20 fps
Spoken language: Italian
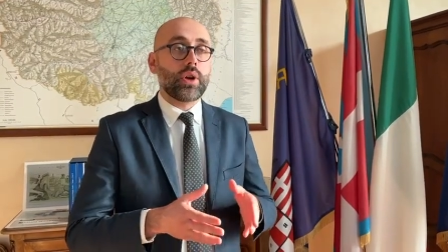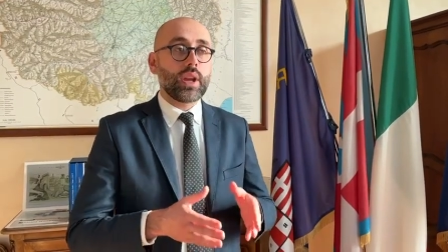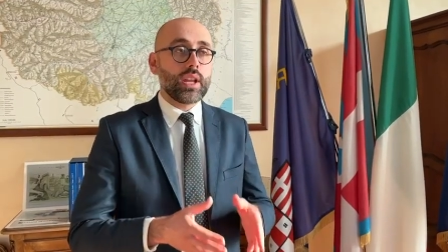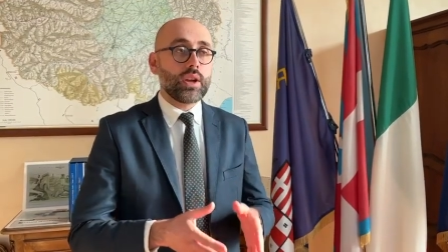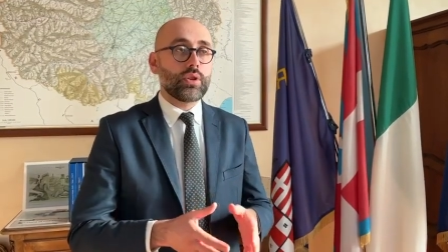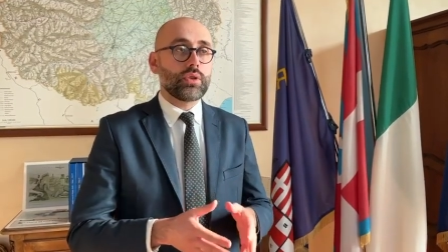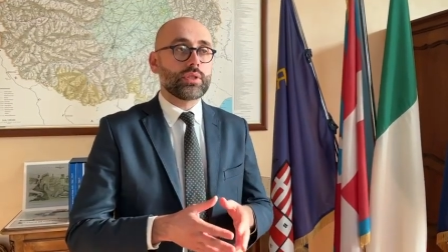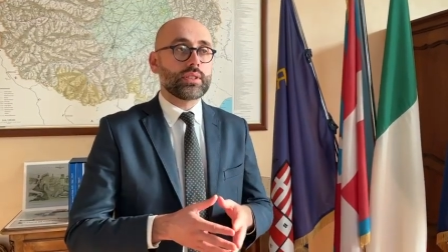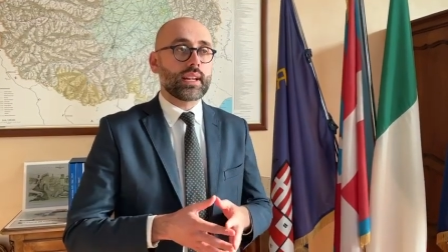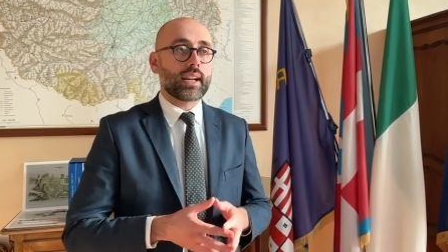
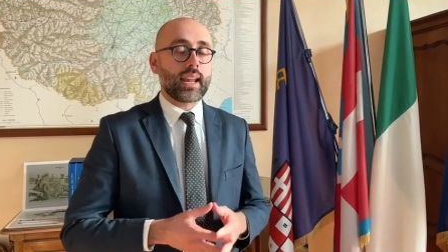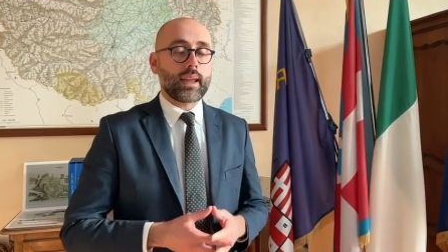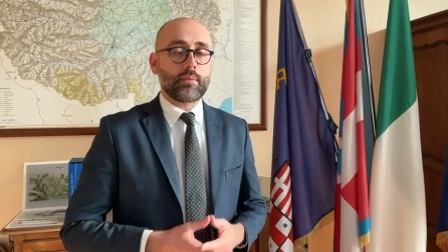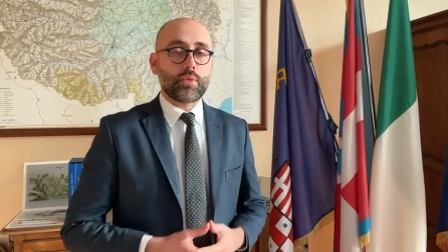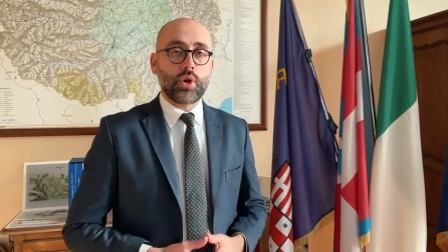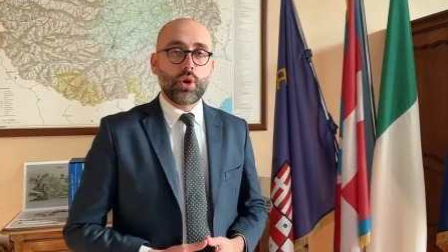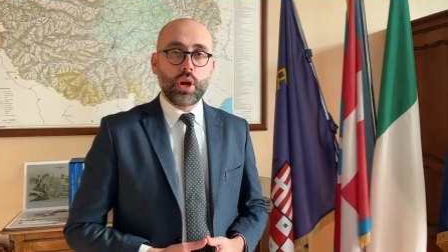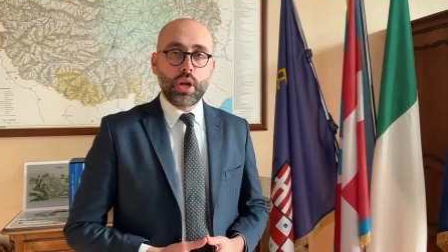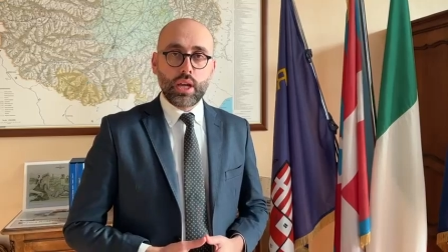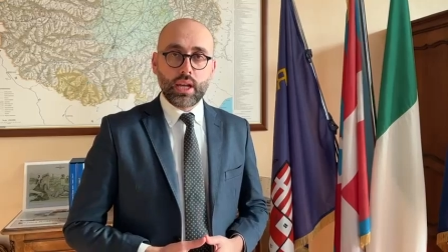
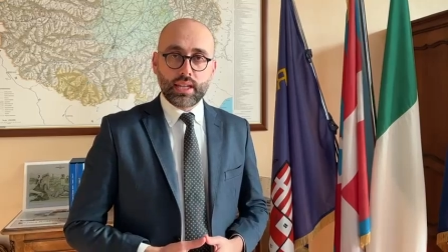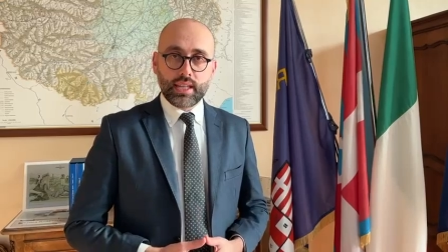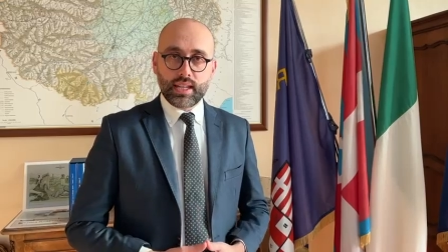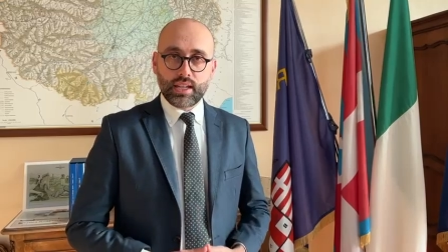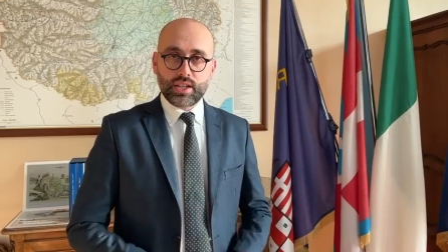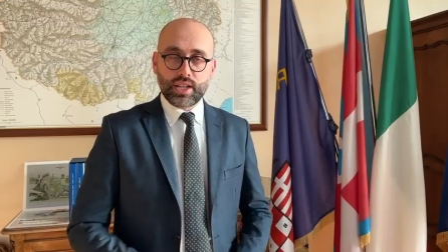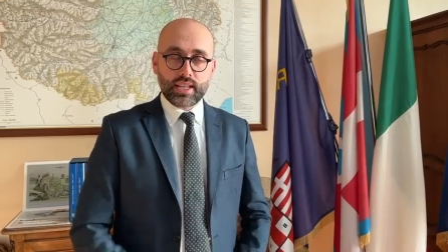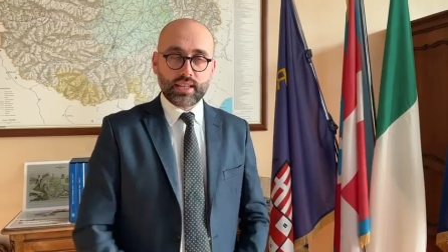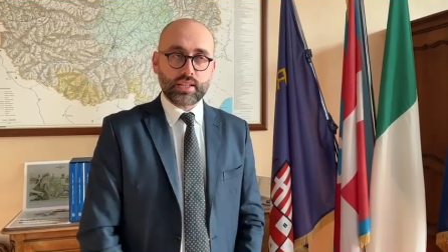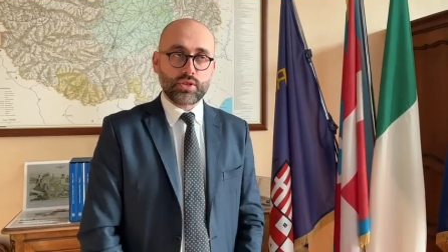incontreremo i
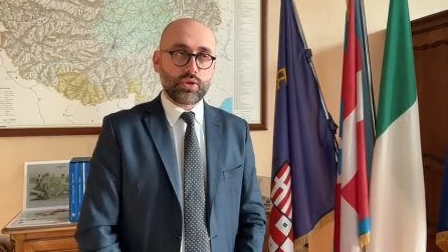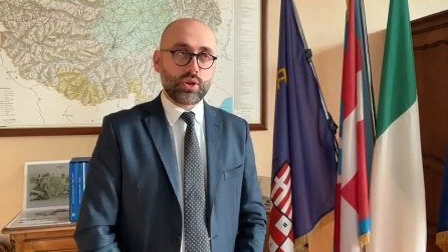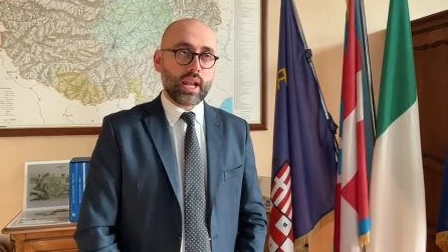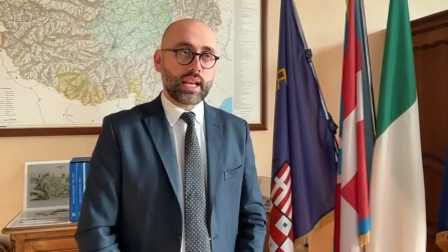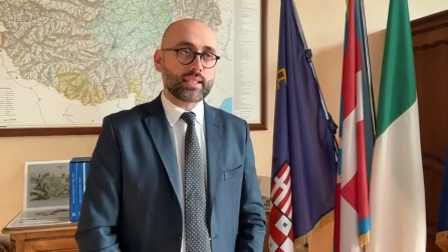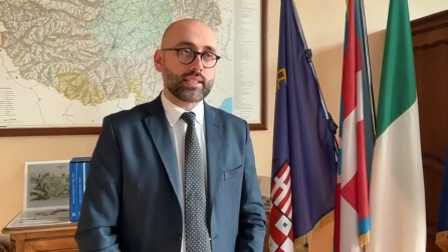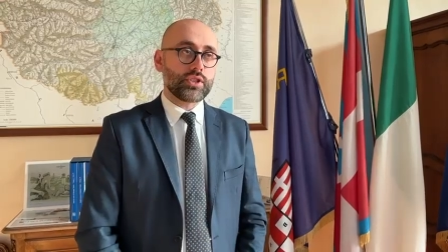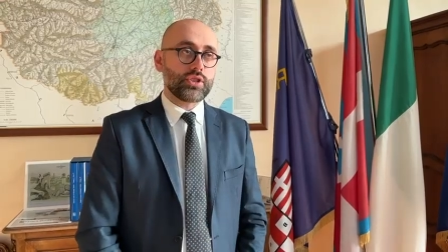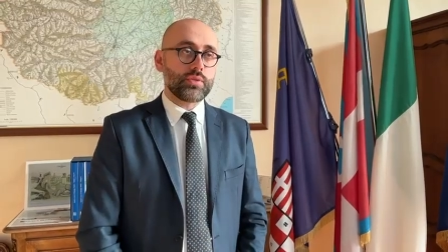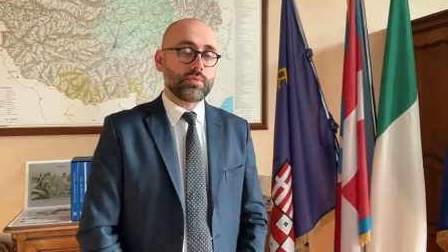dirigenti
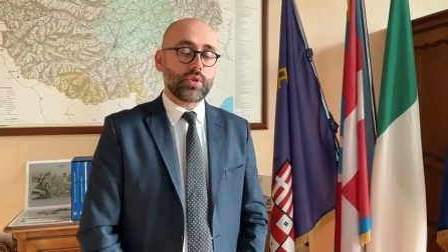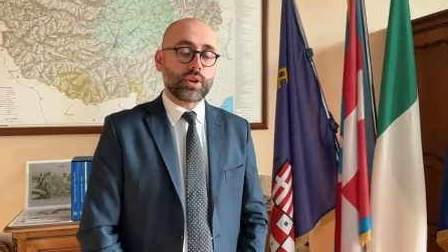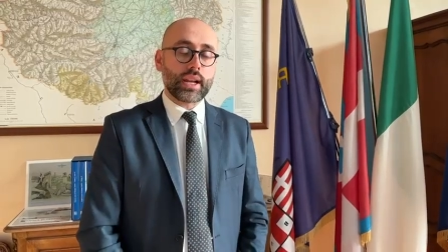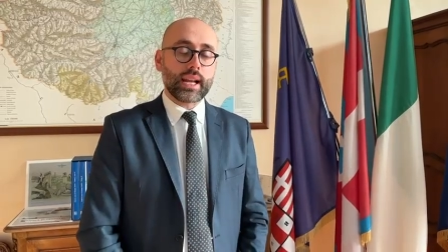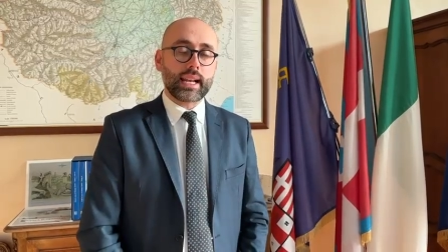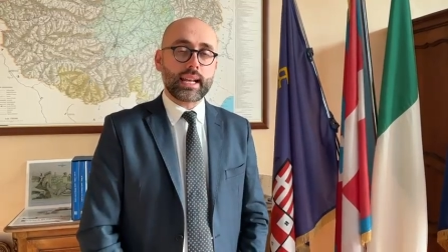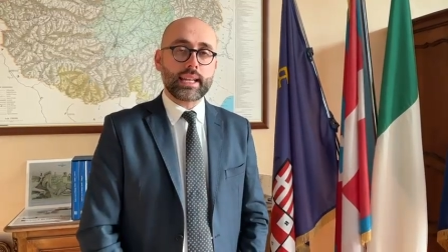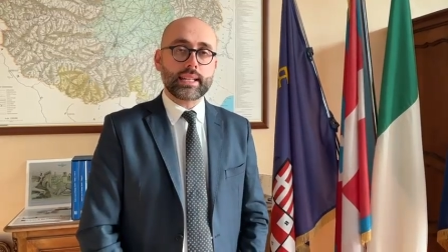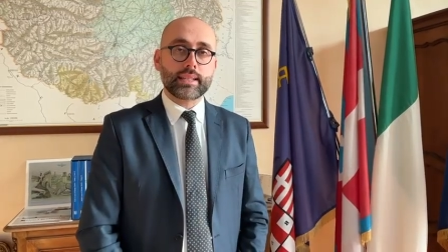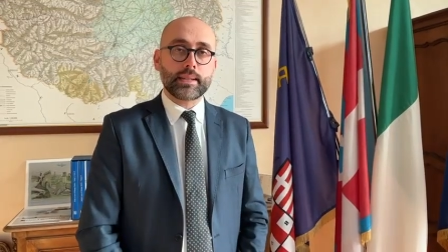scolastici
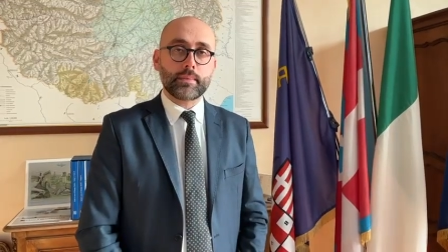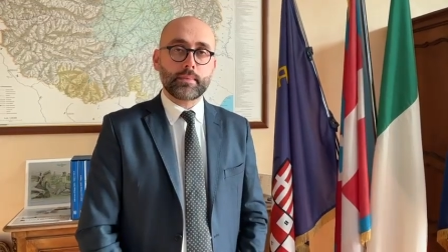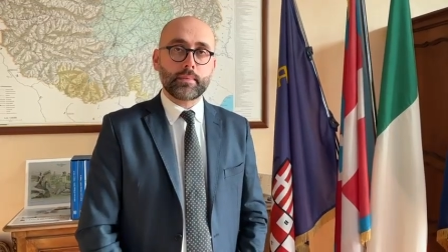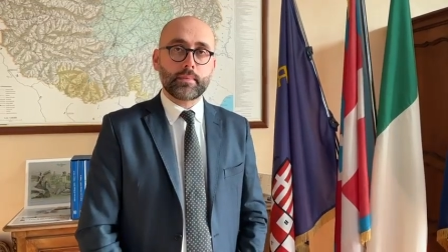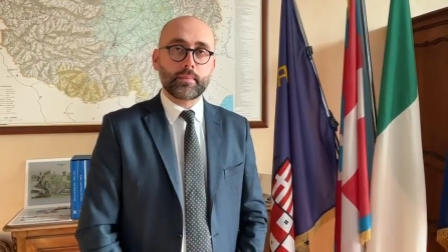moreali palese.